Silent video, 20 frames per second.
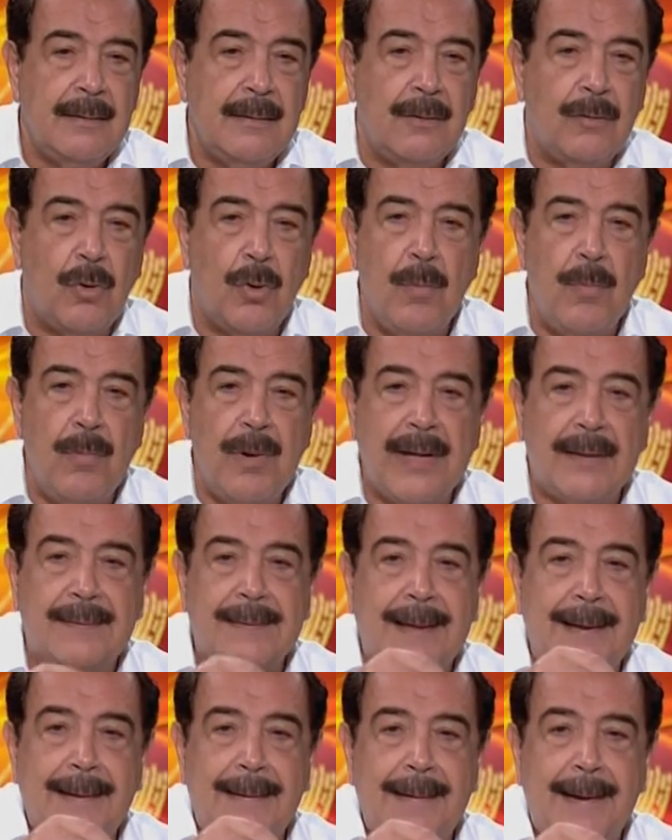cómo
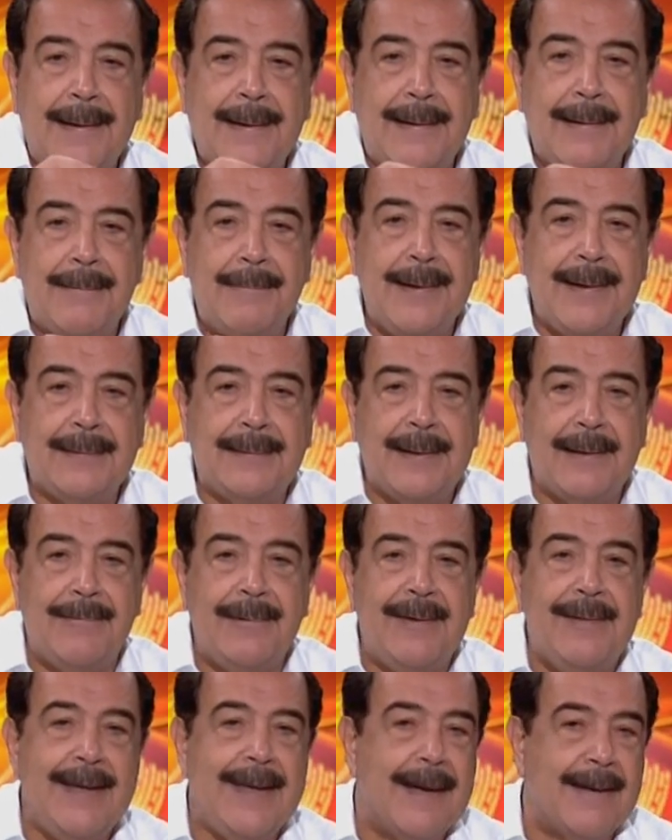están las encuestas
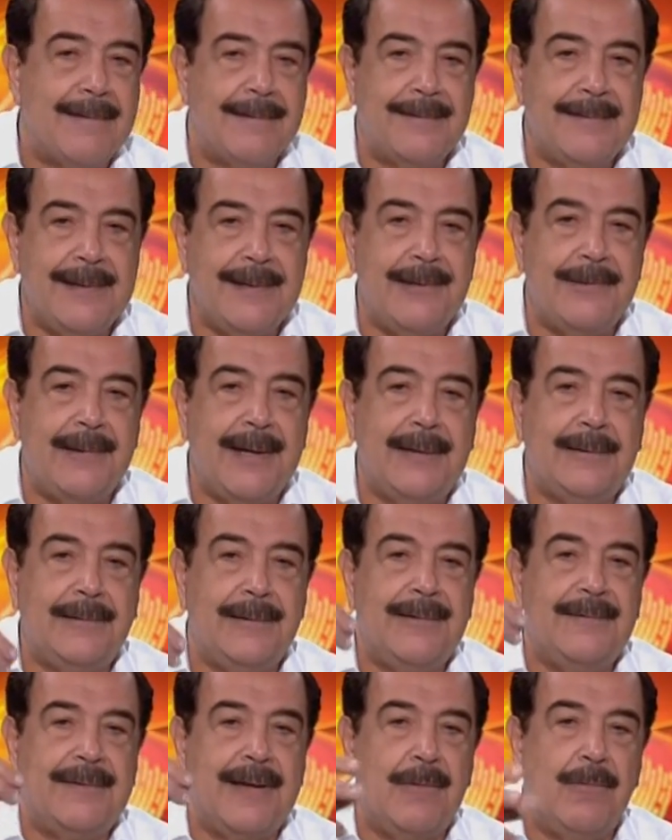hoy día. Si yo
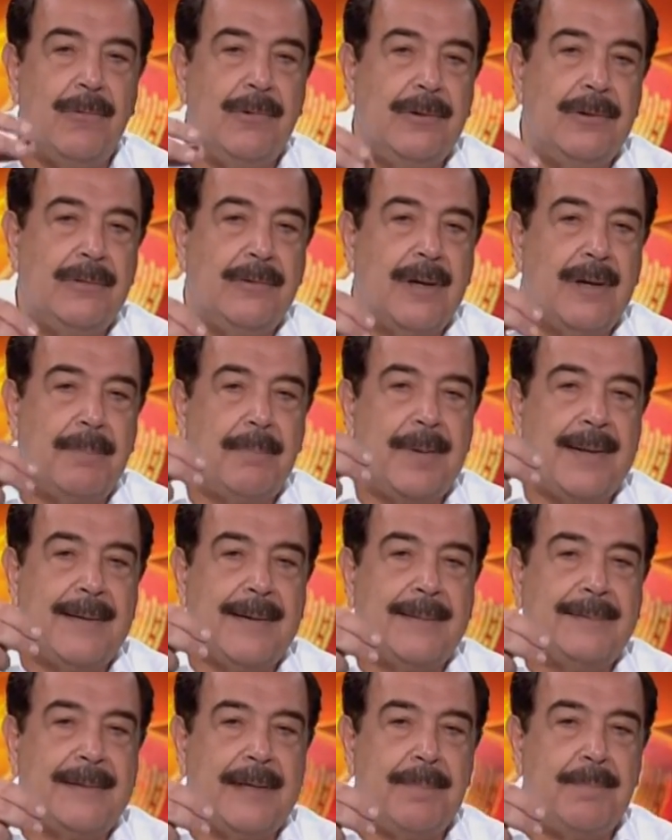estoy segundo, a
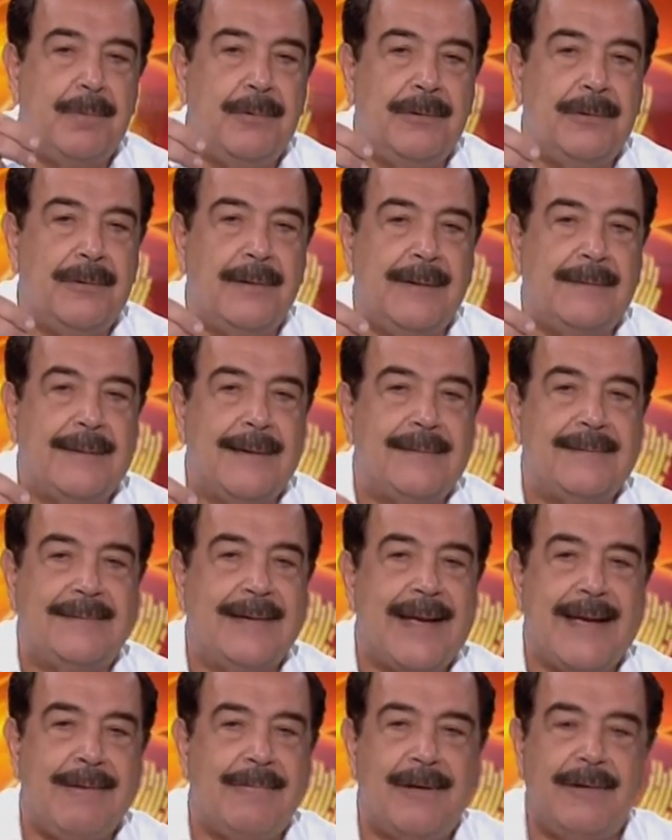apenas tres puntos del
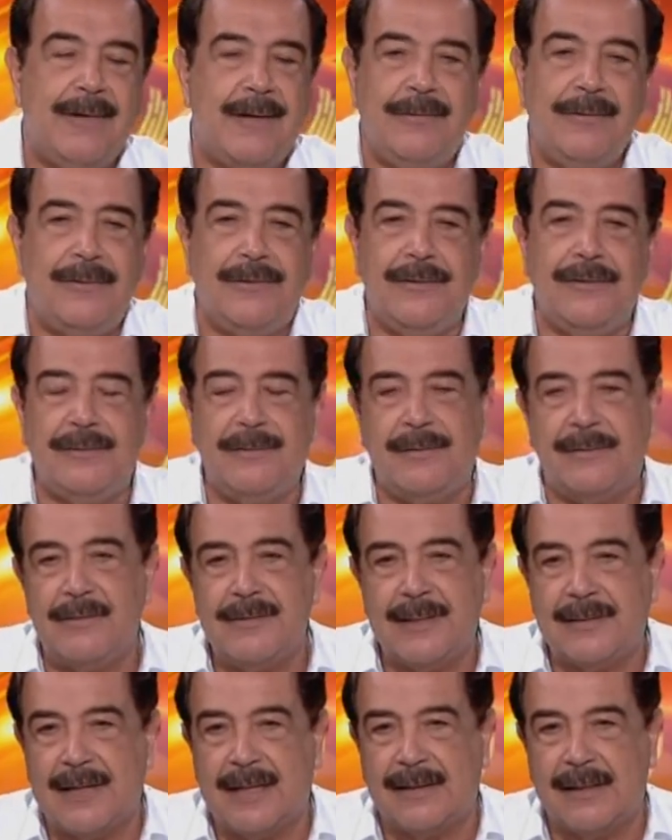tercero. No, no, no, no, no
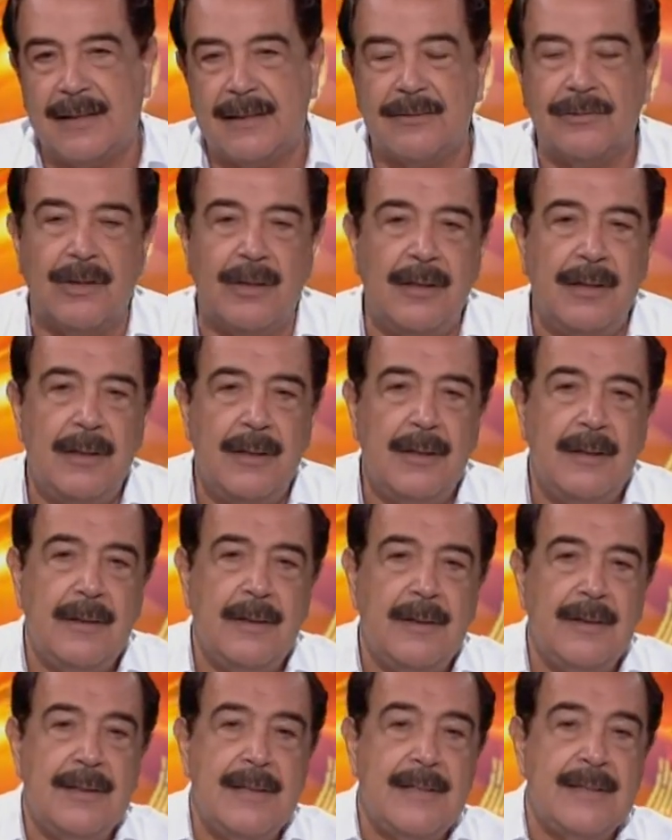se trata de eso.
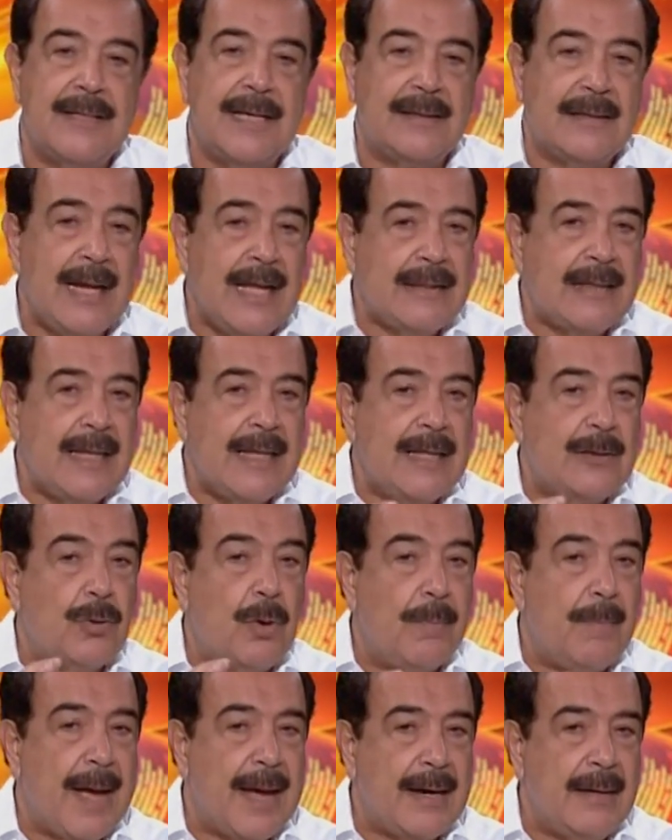Se trata de
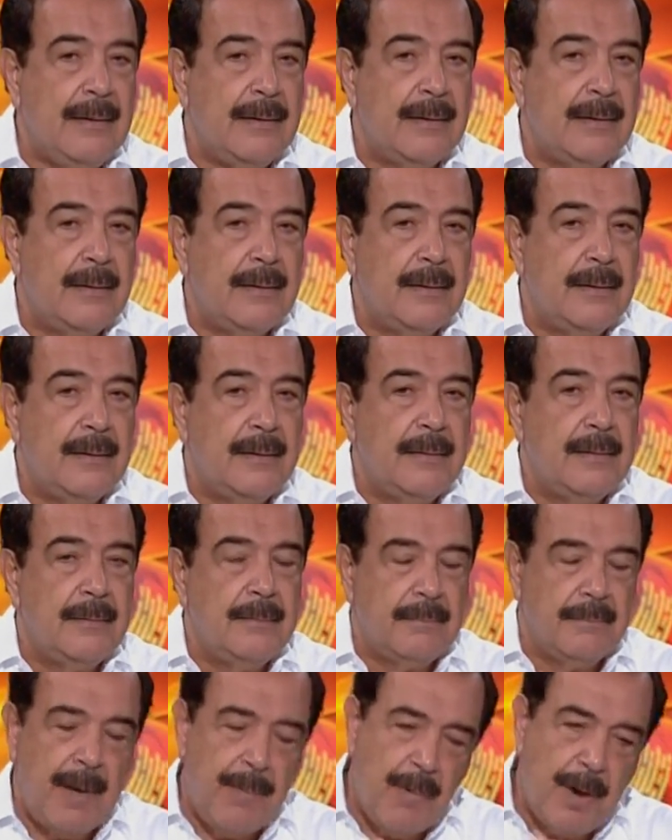tomar,
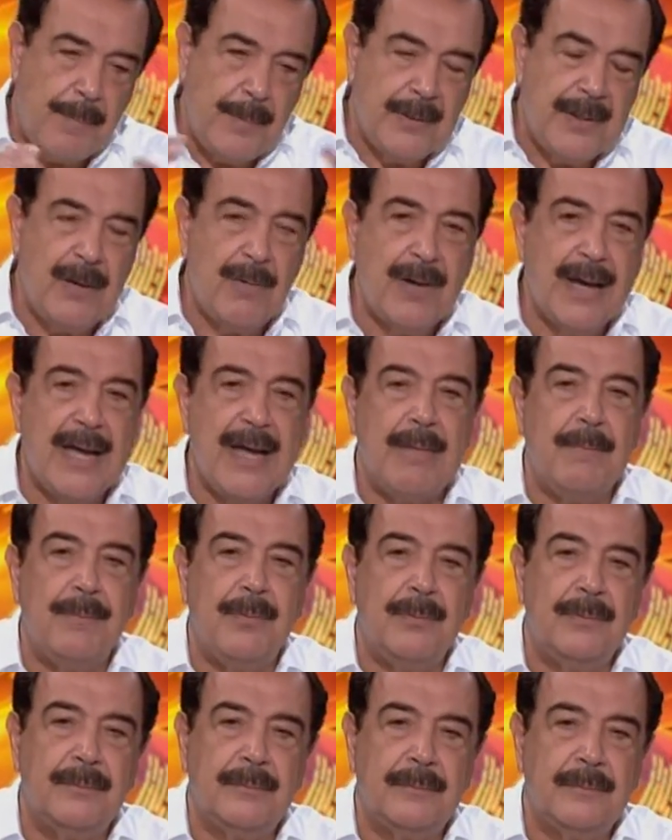vamos a poner un
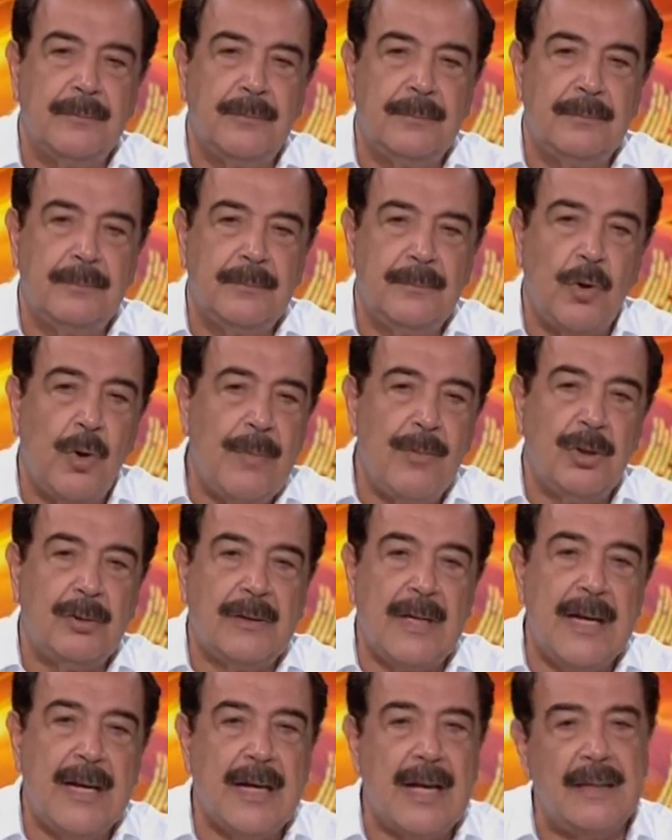ejemplo. Tomamos
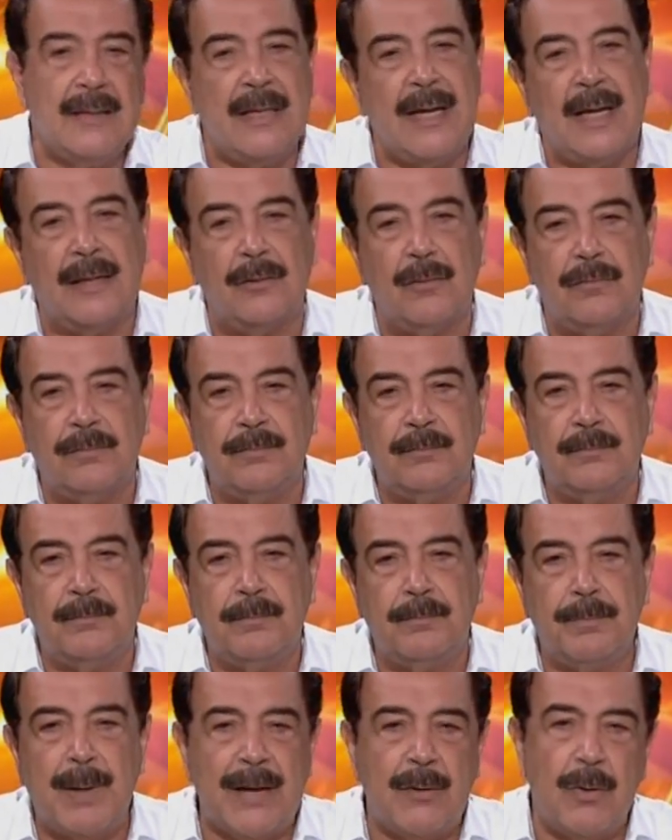tres candidatos,
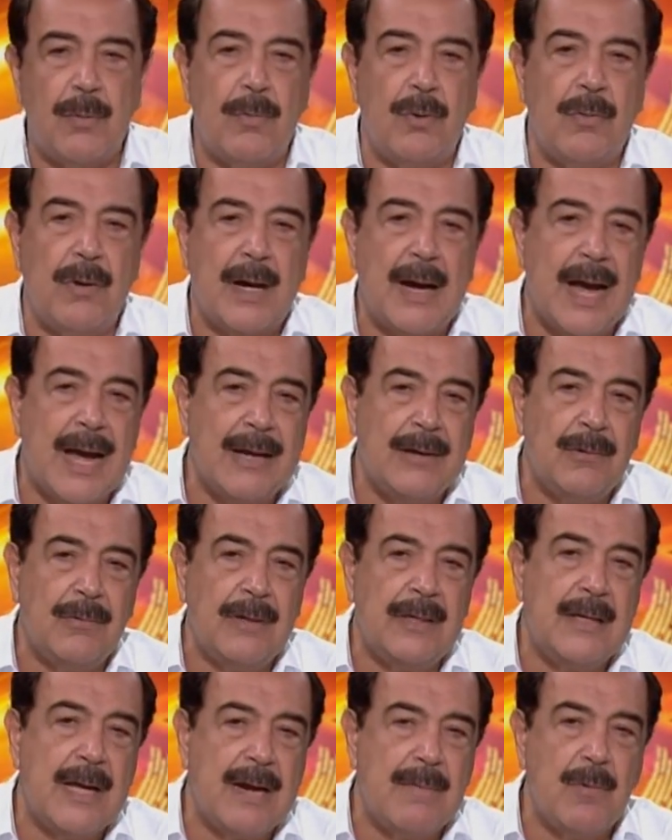Paco Moncayo,
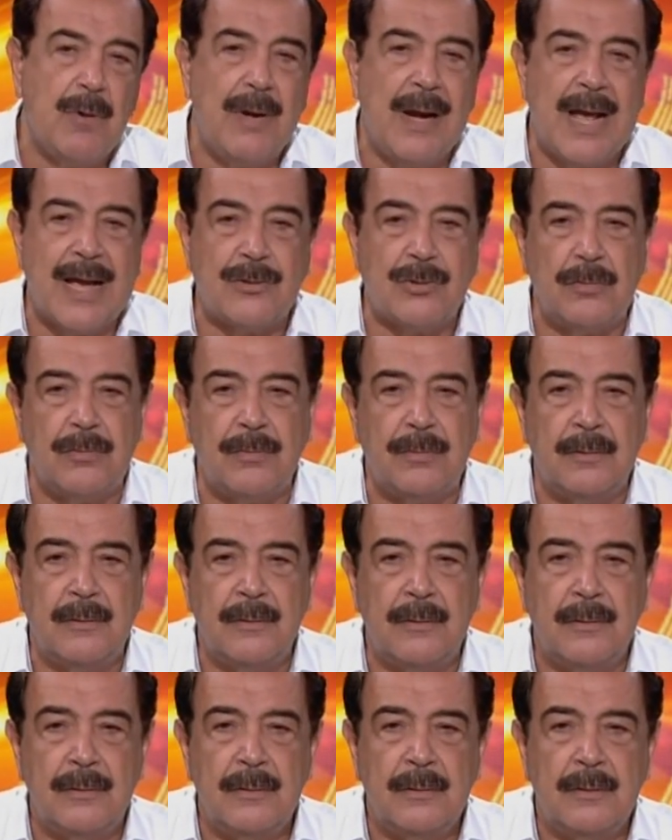Guillermo Lazo
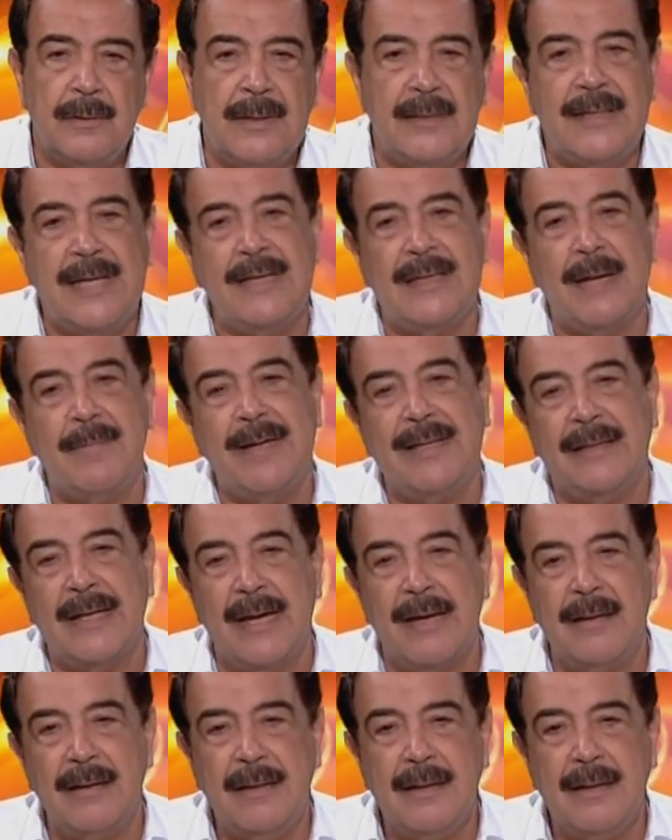y Cintia Viteri.